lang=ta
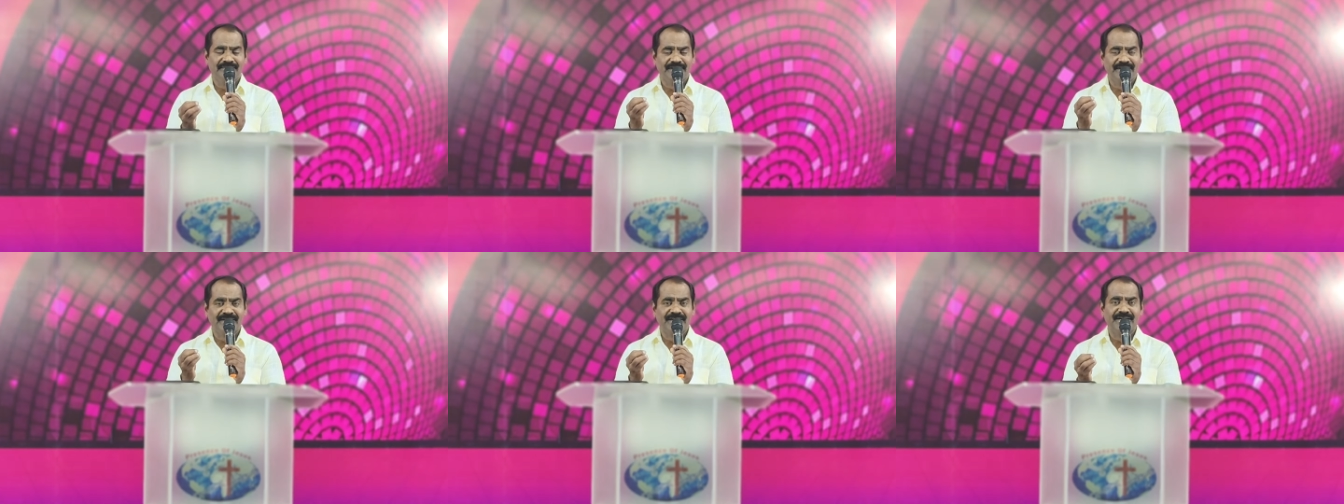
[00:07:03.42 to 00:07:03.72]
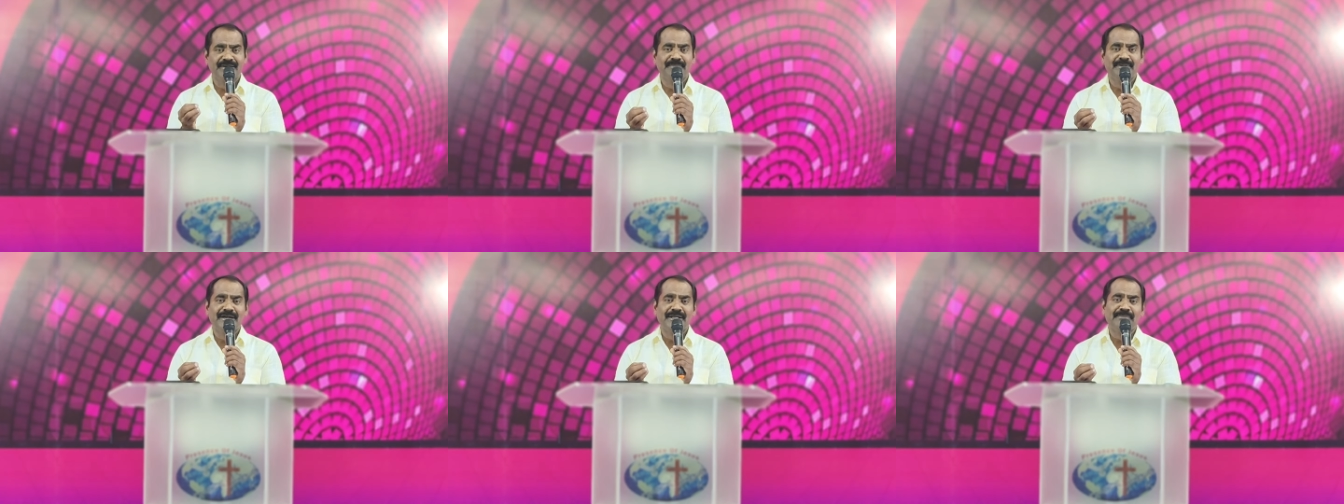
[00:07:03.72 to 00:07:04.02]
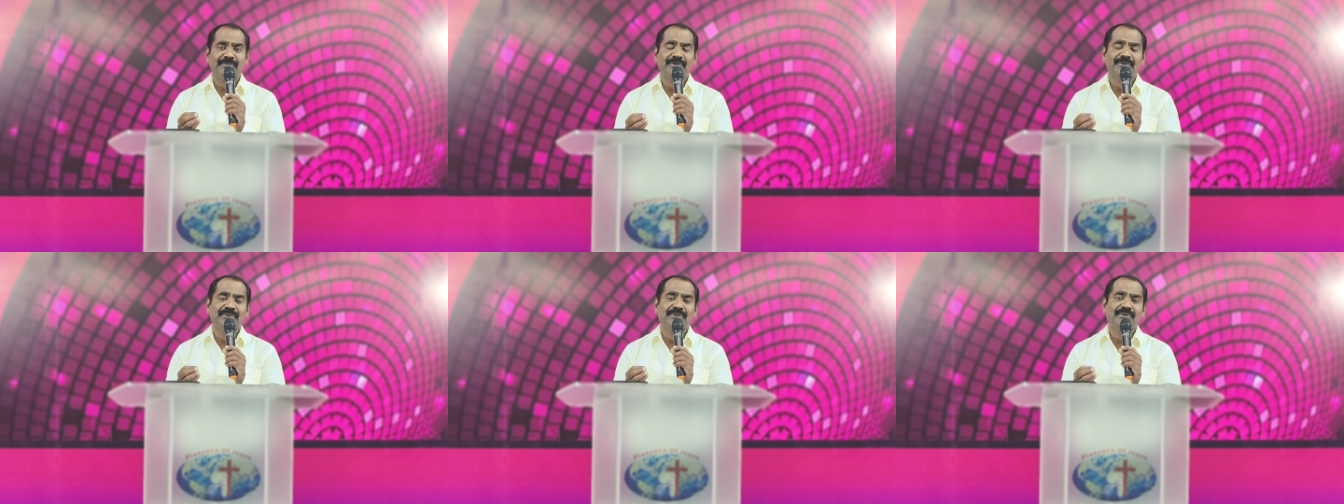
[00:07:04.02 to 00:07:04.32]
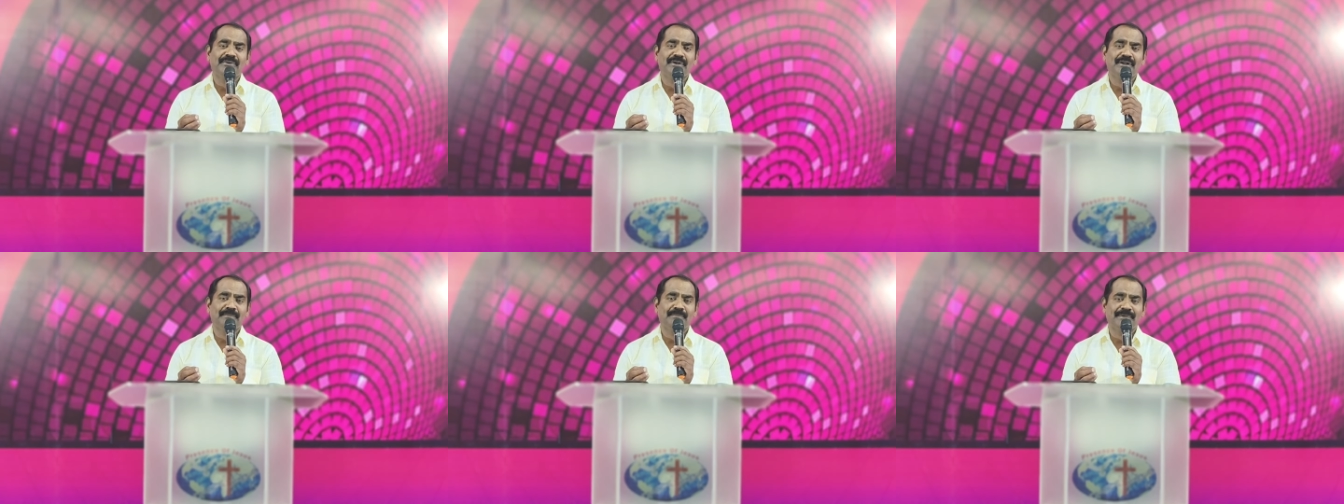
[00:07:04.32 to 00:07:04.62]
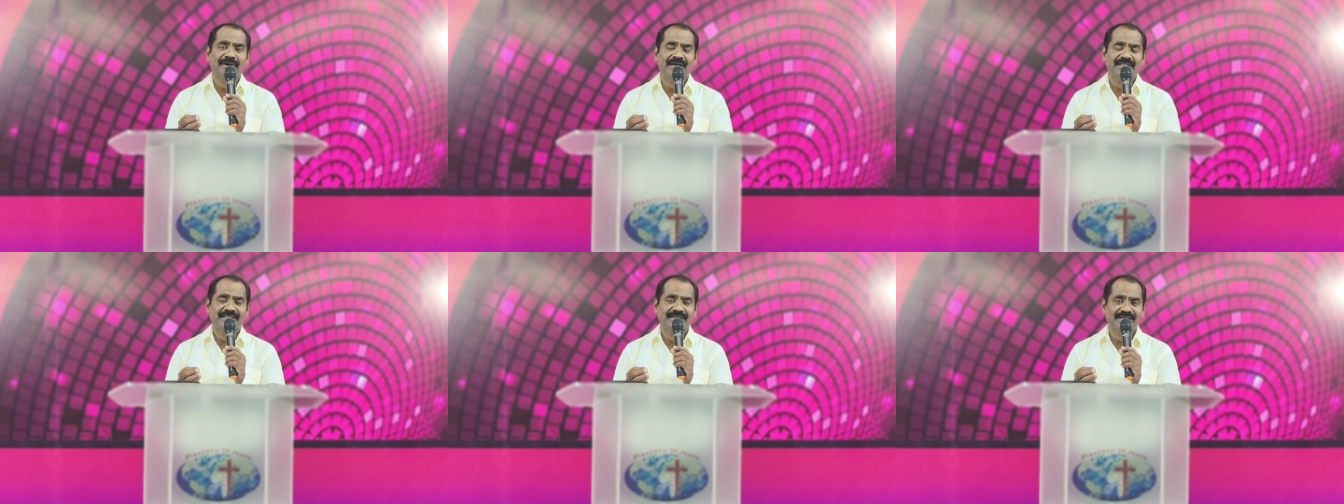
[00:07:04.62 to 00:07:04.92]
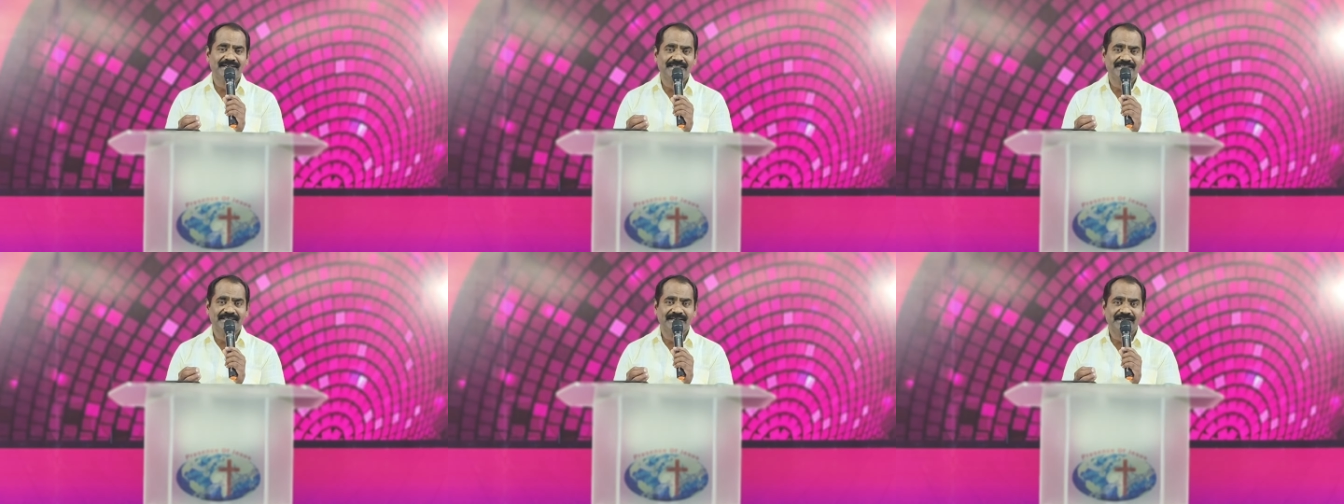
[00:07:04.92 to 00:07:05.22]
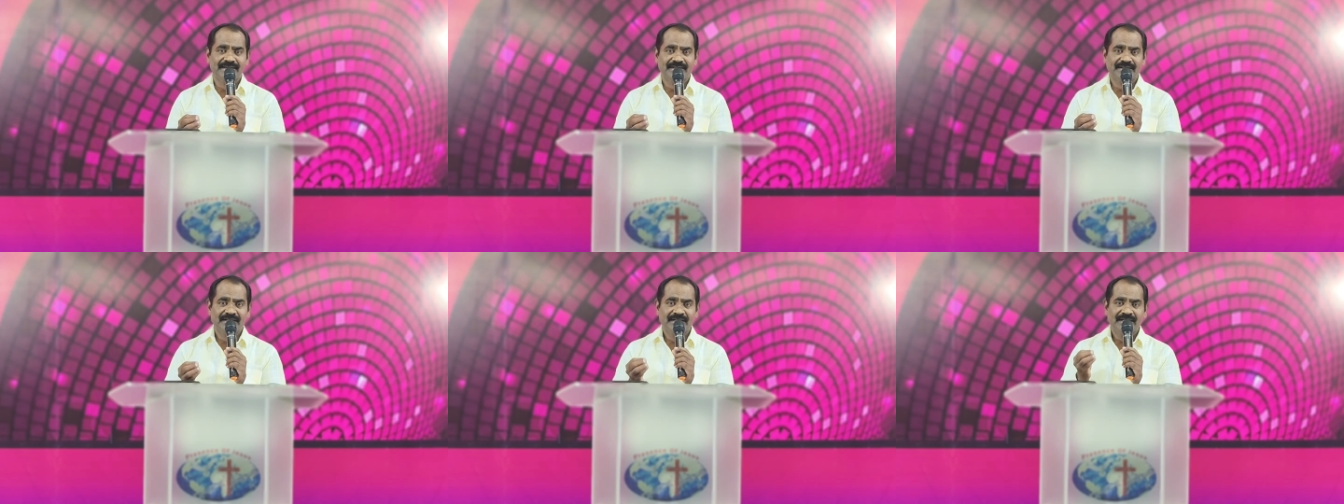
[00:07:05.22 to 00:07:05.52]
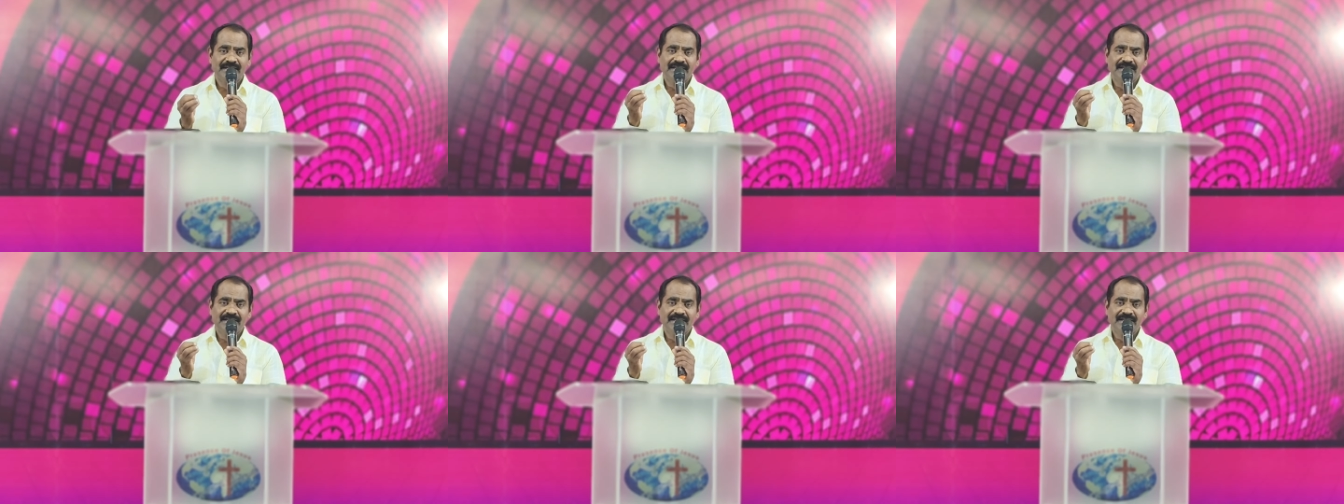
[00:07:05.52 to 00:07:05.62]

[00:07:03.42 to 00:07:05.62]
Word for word: அவர் கண்மணி போல பாதுகாத்தார்